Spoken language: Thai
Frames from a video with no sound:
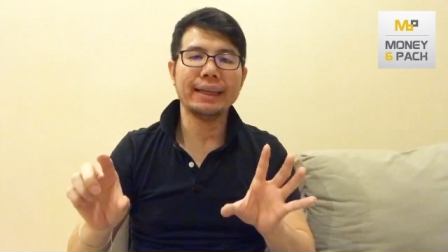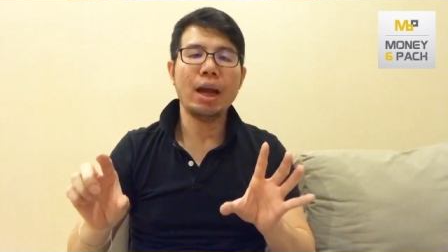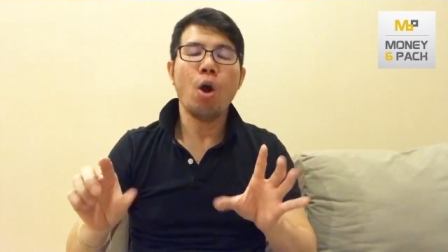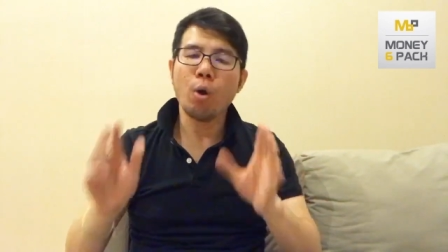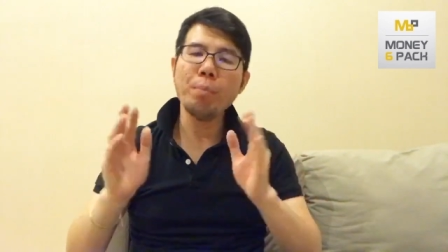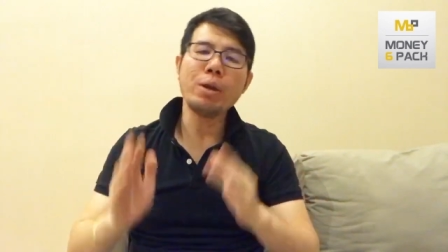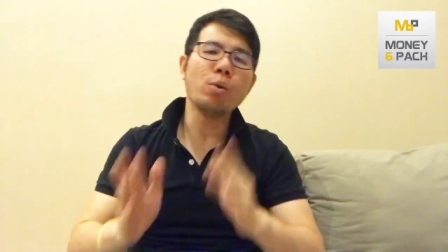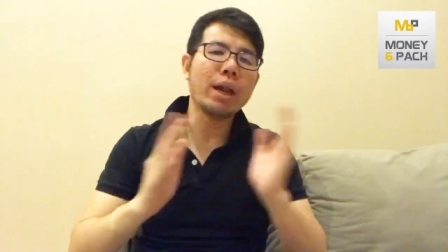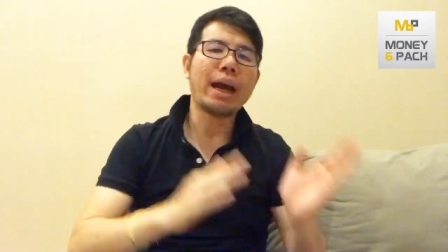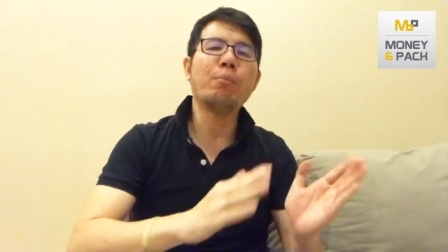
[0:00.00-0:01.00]
คุณไปดู
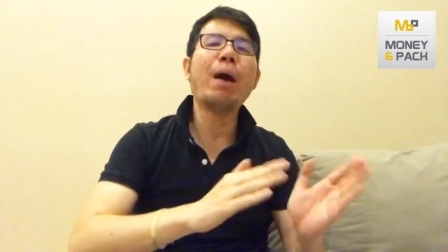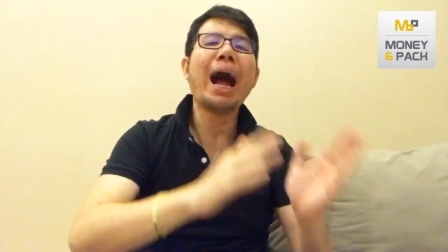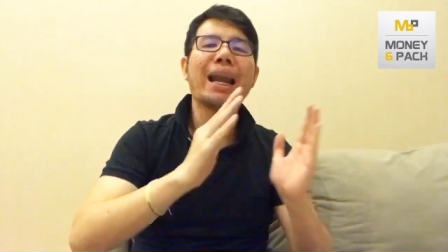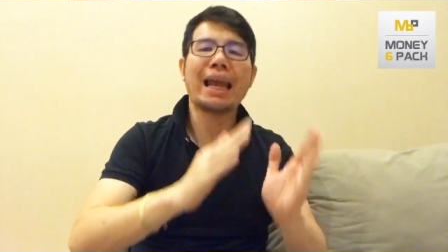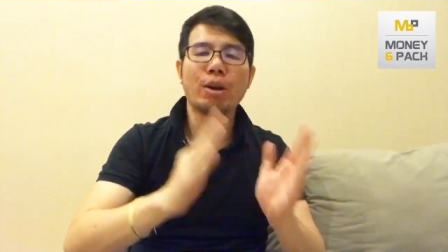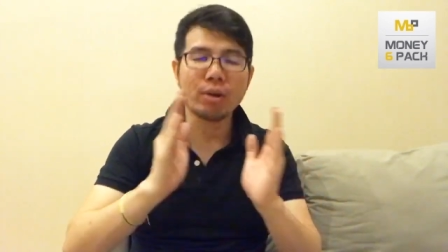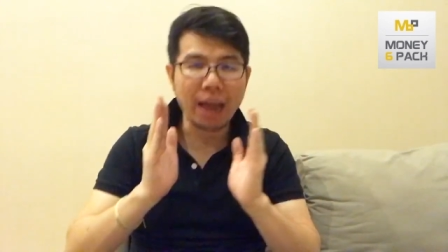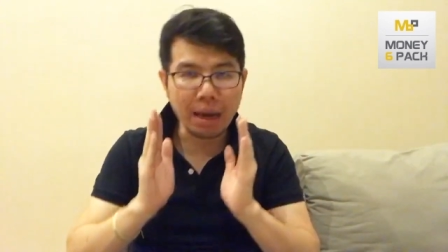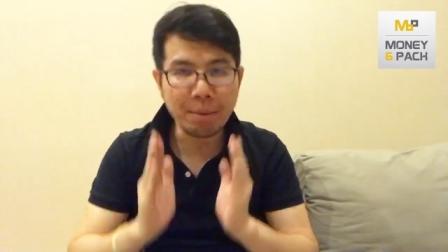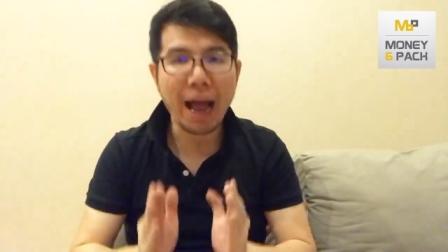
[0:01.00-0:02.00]
เลยครับว่าอะไรลดได้
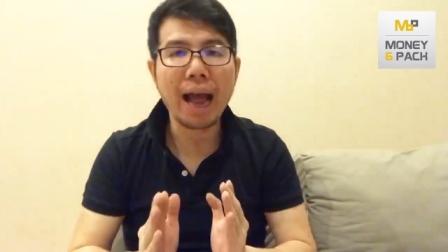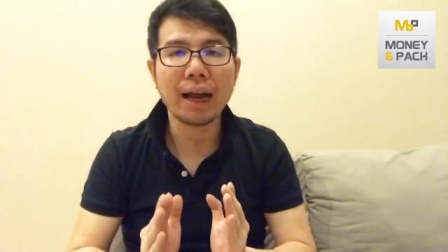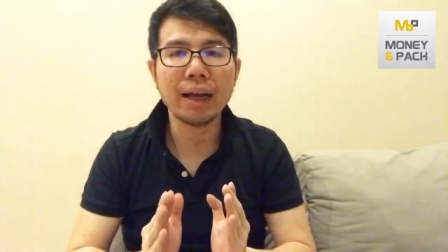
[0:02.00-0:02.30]
บ้าง